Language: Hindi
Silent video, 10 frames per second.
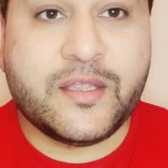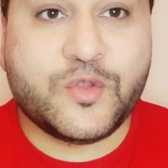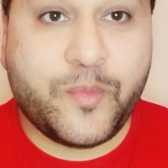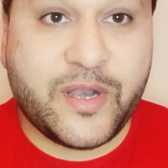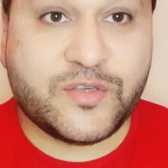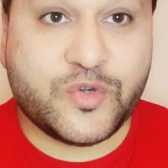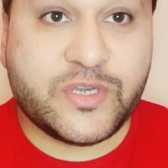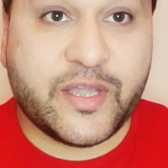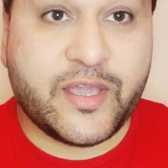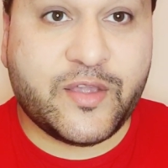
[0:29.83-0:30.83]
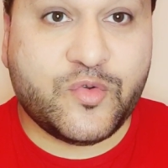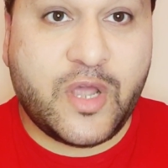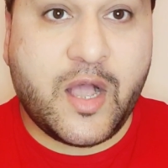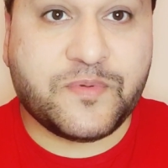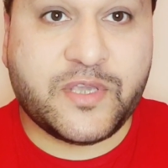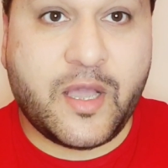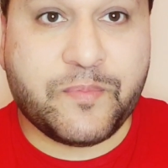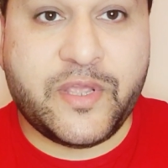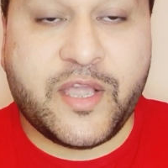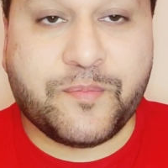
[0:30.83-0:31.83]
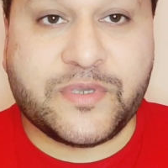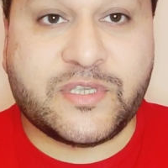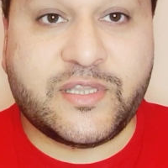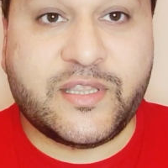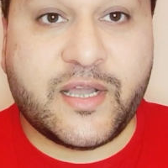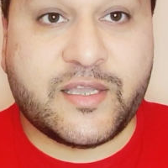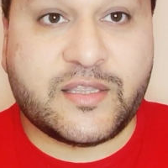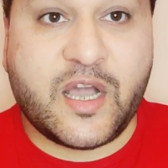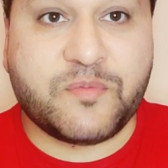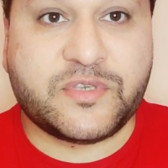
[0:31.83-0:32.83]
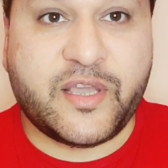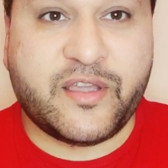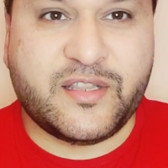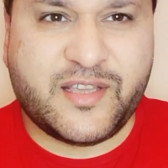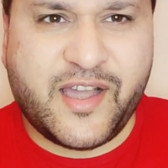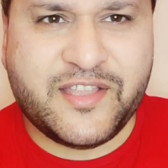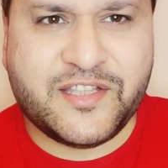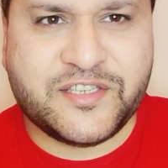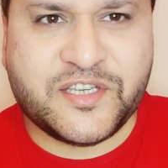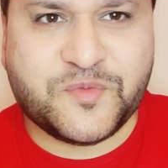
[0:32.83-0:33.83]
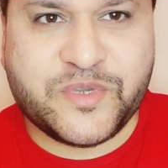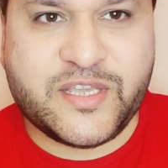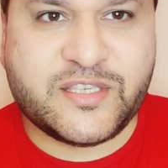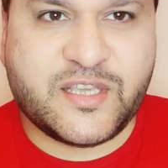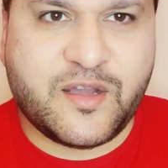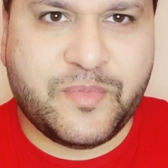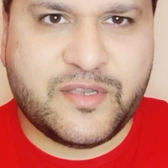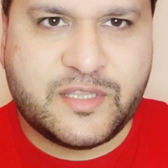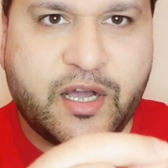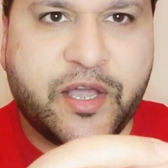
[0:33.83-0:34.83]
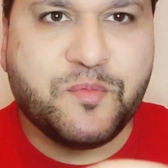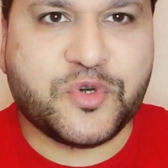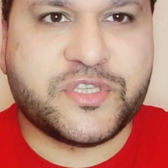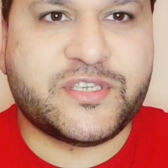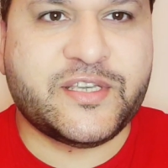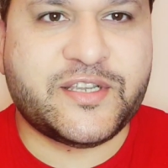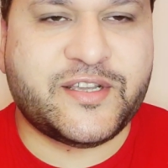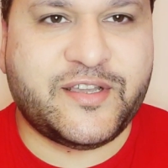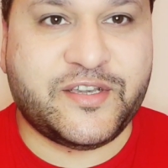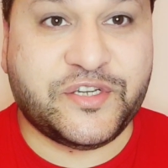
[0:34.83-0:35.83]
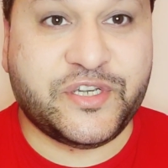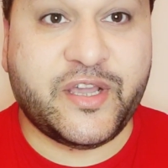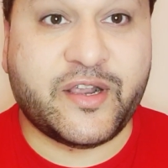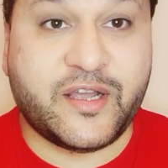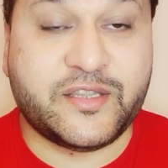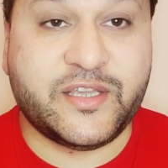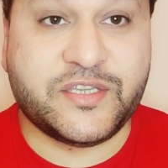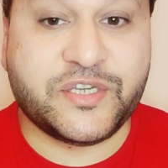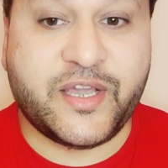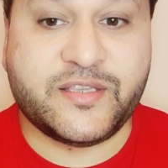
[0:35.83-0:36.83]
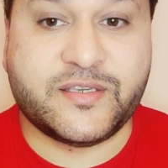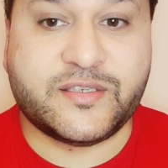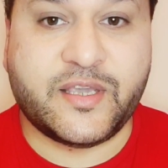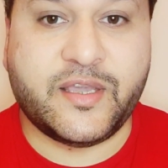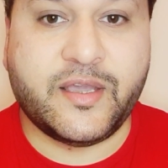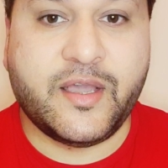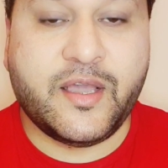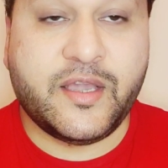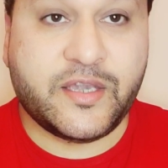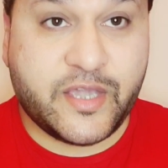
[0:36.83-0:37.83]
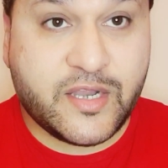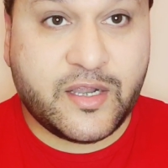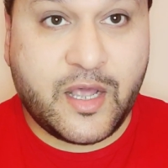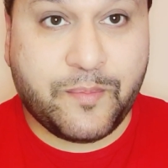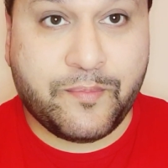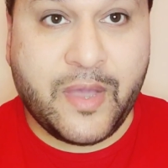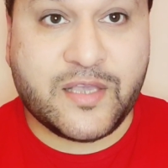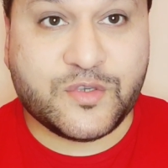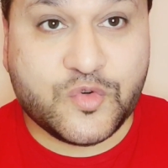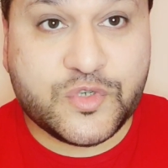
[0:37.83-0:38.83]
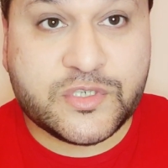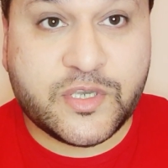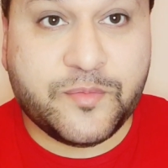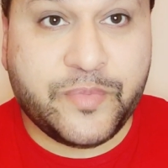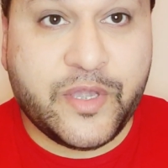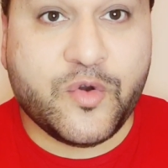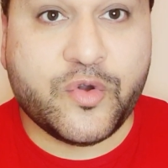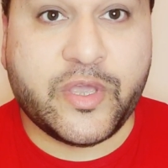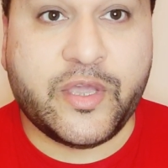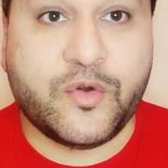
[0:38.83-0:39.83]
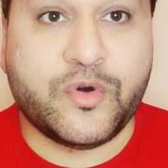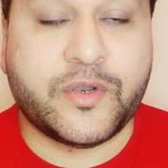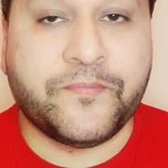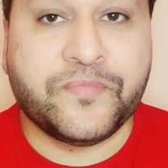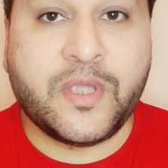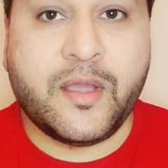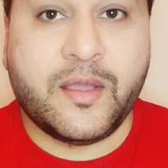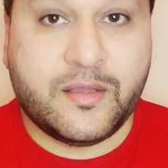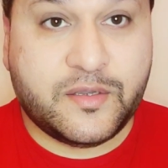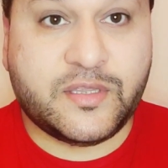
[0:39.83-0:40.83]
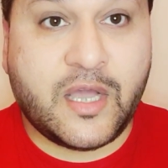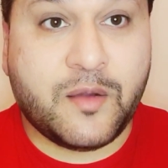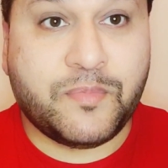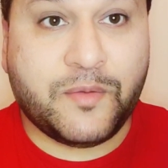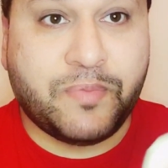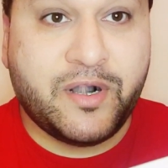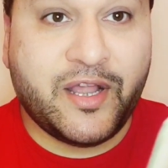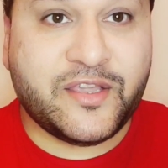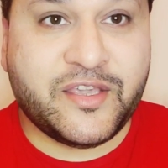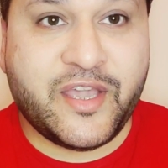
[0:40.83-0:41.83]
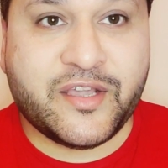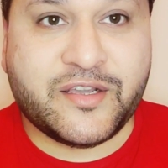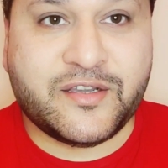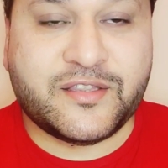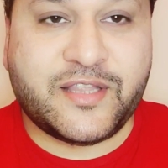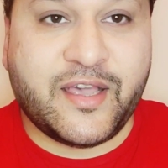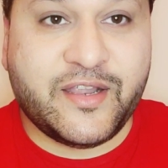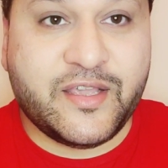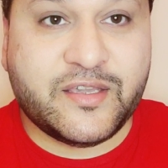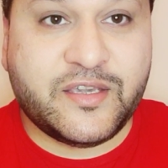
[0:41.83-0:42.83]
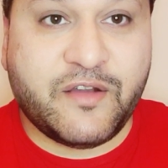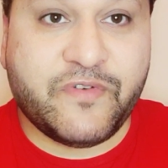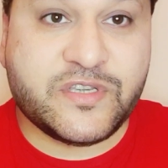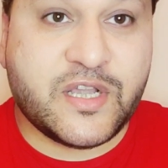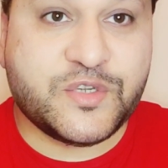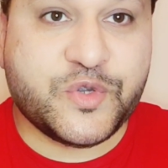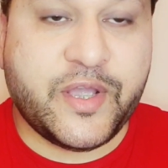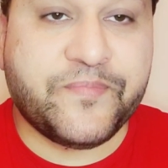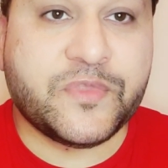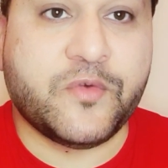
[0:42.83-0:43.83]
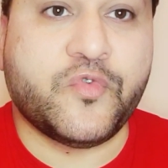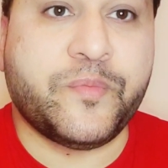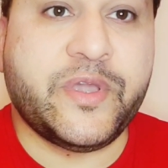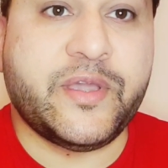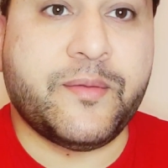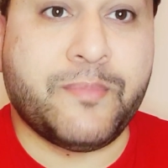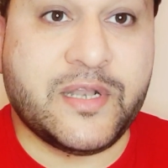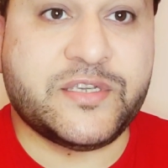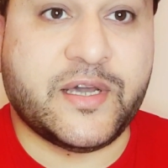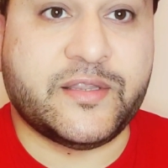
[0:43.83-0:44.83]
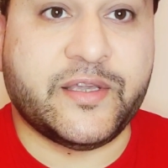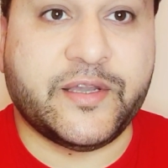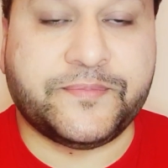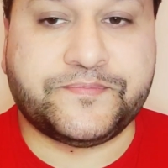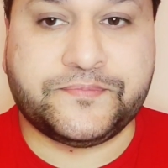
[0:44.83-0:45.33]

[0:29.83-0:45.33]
तो मैंने सोचा कि क्यों ना आपसे अपनी एक पसंदीदा किताब से एक इंतहाई दिलचस्प किस्सा इंतहाई मुख्तर शेयर कर दिया जाए जिससे यकीन आप महजूज भी होंगे और किताब पढ़ने की एक तहरीक या वजह जो है वो भी मिल जाती है